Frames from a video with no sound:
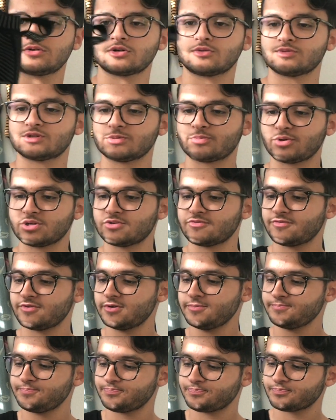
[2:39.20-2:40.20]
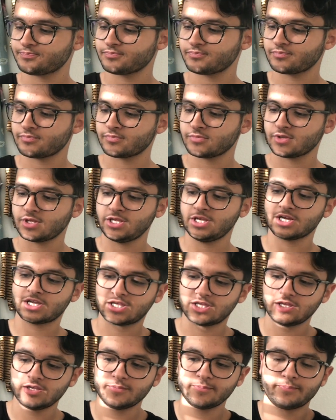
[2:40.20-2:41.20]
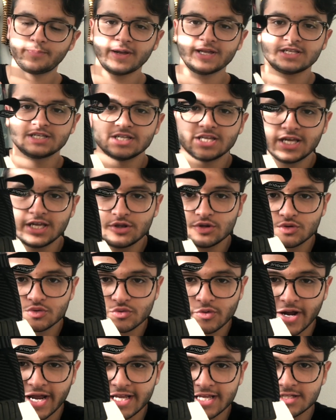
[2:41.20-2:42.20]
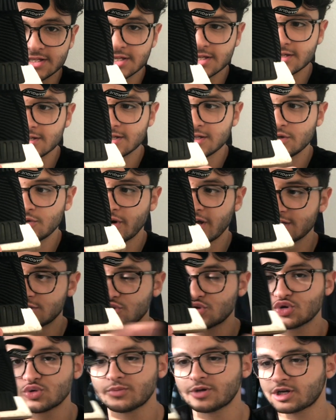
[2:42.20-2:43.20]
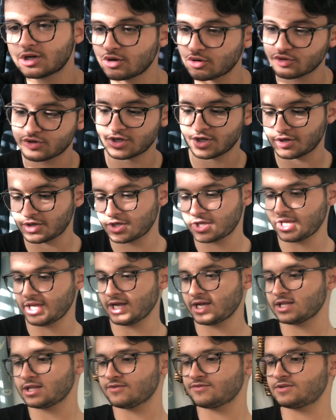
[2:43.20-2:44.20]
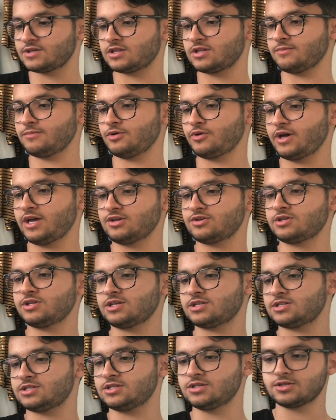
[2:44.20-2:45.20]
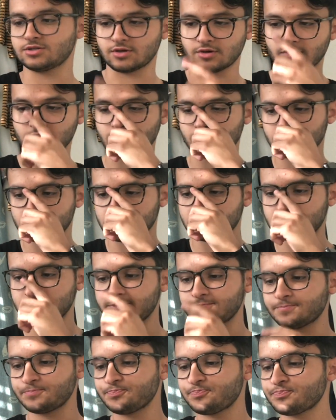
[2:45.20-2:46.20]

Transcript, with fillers: como você pode ver. E aqui, pé direito, right, e o resto do número que eu não sei o que é, que deve ser também o resto da sigla, alguma coisa assim.